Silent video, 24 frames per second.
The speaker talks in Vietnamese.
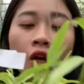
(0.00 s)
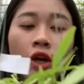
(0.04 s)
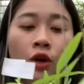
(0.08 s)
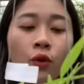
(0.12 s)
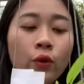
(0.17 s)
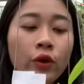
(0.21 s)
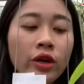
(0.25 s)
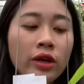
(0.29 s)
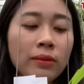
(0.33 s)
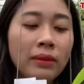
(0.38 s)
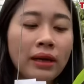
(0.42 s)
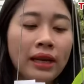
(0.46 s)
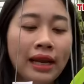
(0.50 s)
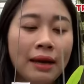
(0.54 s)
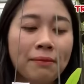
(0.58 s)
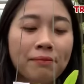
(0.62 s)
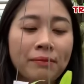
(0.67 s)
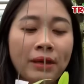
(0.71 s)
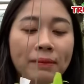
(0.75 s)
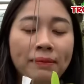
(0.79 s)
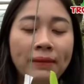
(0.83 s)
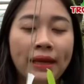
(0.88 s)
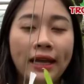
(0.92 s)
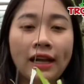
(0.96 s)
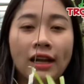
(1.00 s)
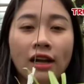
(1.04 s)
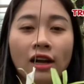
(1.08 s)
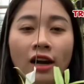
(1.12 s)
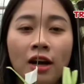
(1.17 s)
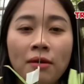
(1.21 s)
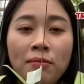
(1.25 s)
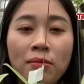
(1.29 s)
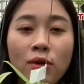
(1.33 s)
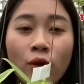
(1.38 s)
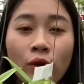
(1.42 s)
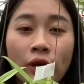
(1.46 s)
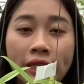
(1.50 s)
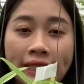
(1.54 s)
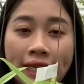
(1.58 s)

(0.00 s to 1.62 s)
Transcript: Q mười lăm em đang có một cái